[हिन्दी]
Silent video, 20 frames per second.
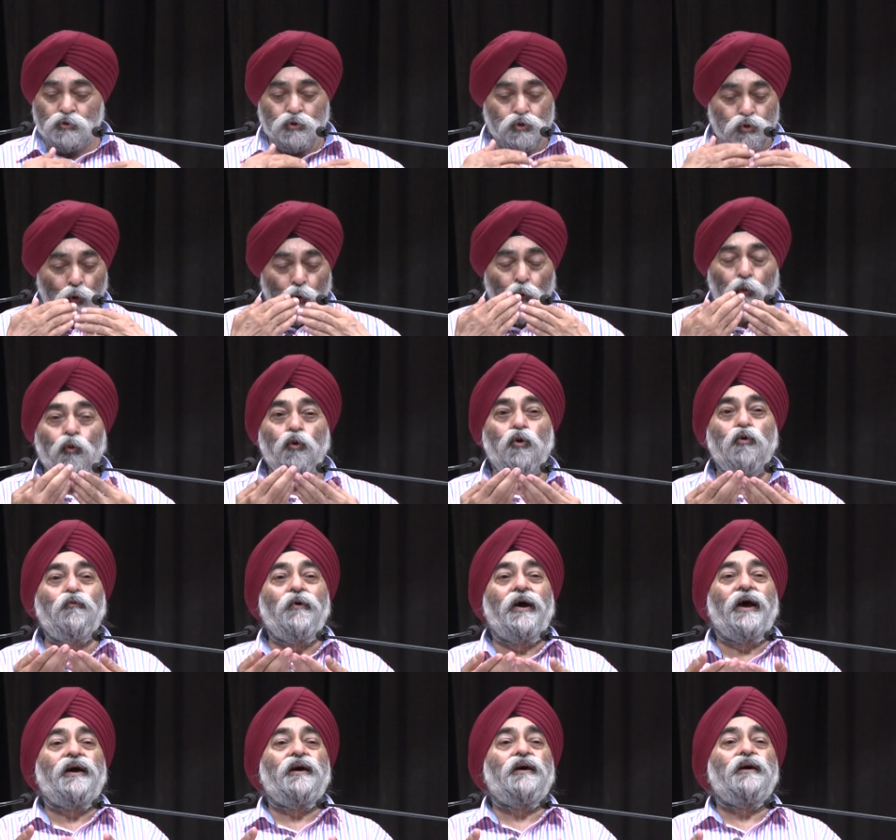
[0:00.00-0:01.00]
सो
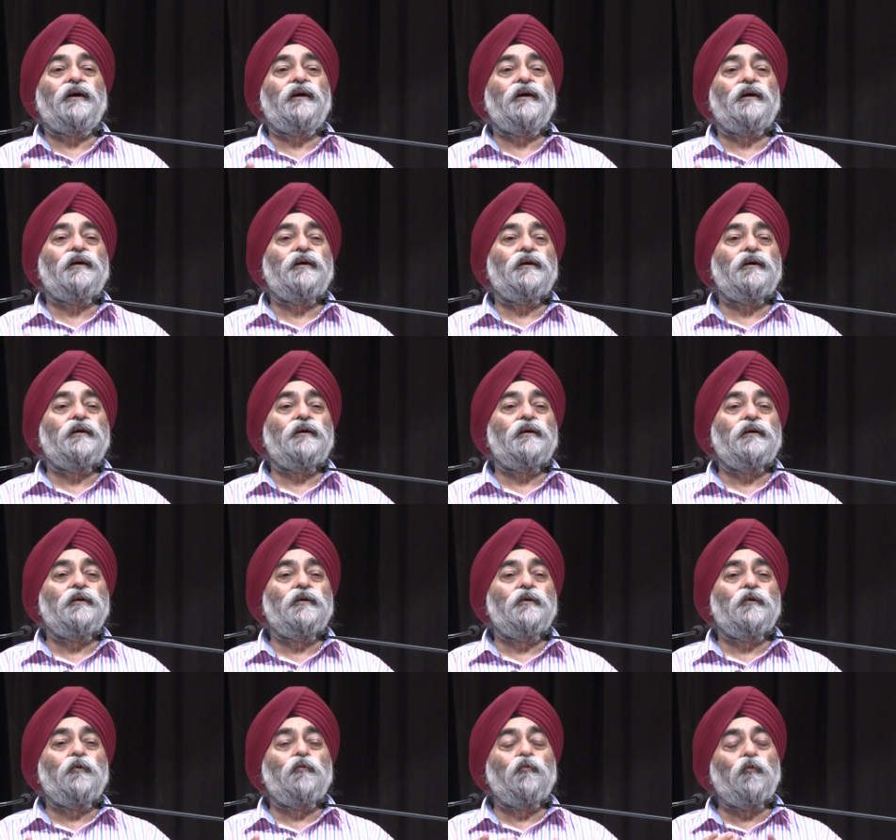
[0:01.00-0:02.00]
उगवे
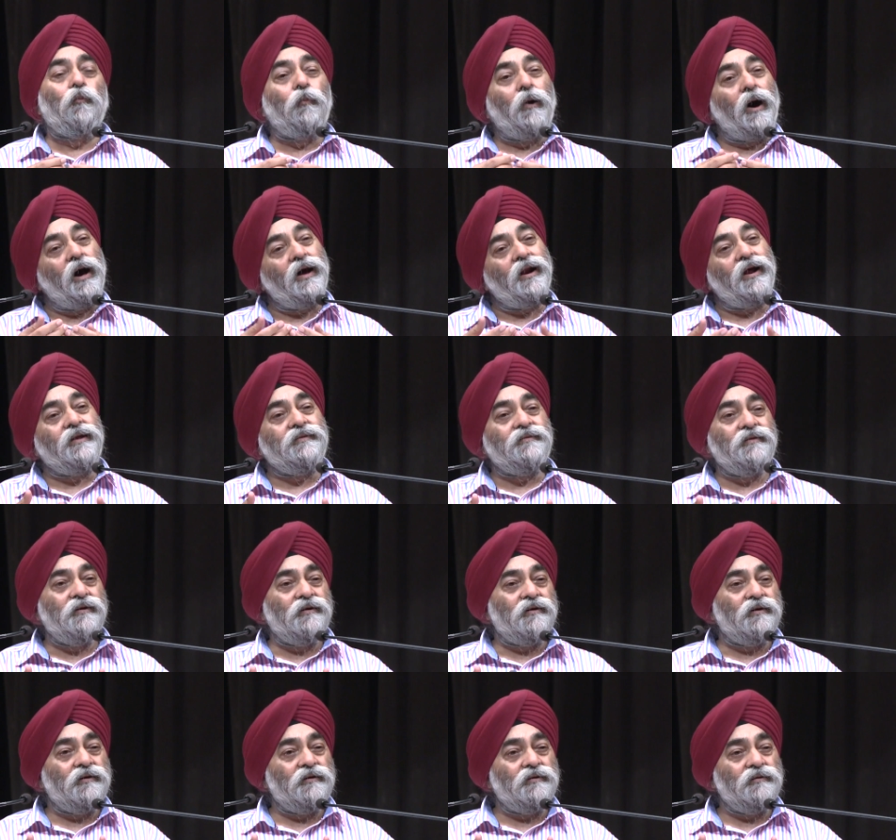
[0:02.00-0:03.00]
वो बाहर आ
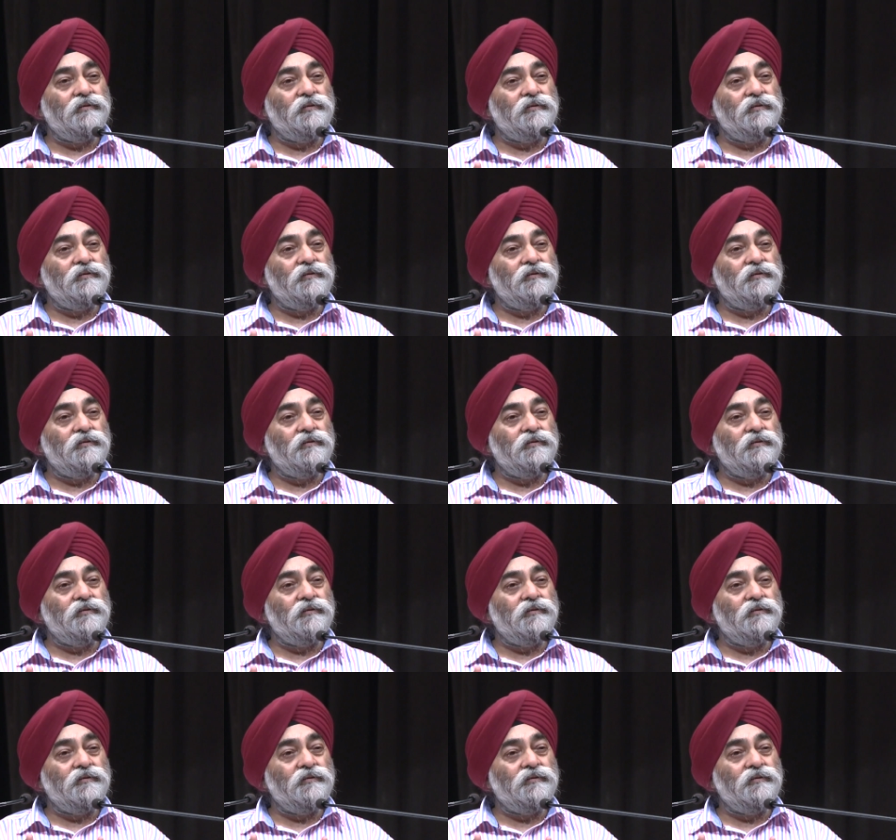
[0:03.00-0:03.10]
जाएगा